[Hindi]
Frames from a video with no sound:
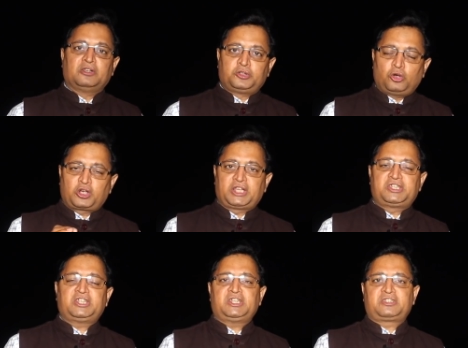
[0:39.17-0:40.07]
योगी
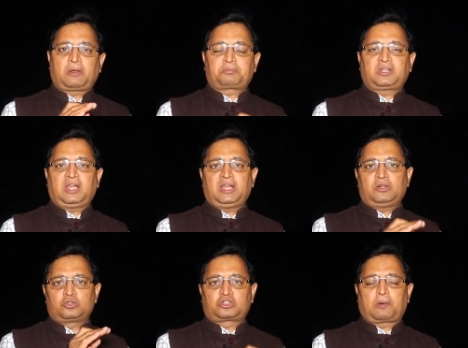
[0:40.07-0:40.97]
जी जब से
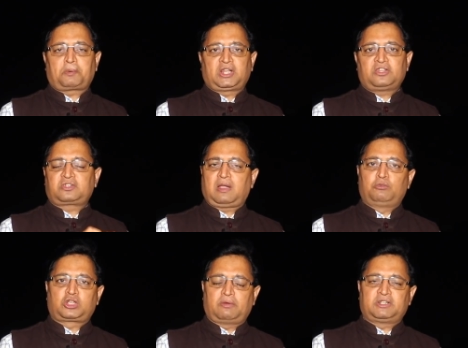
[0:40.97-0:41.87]
उत्तर प्रदेश के
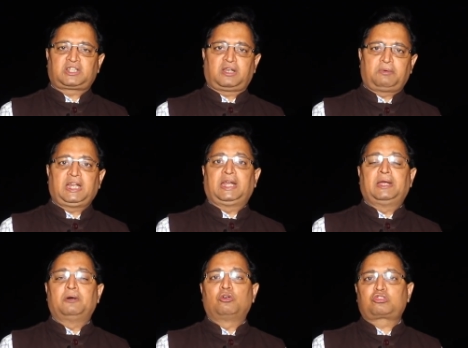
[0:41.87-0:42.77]
मुख्यमंत्री बने
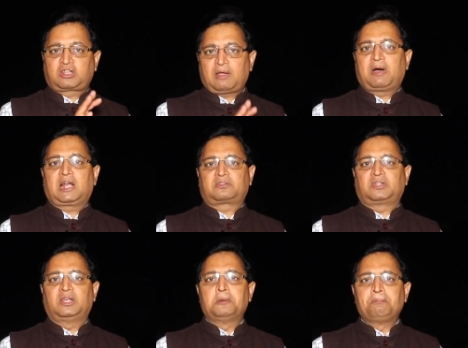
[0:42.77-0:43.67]
हैं उसके बाद
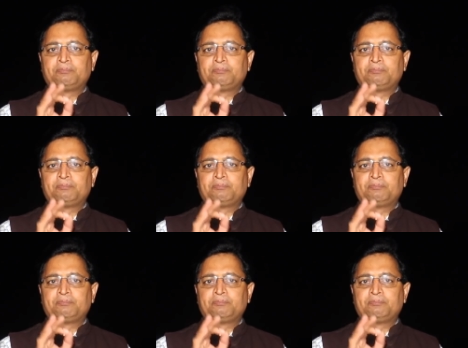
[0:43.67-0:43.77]
से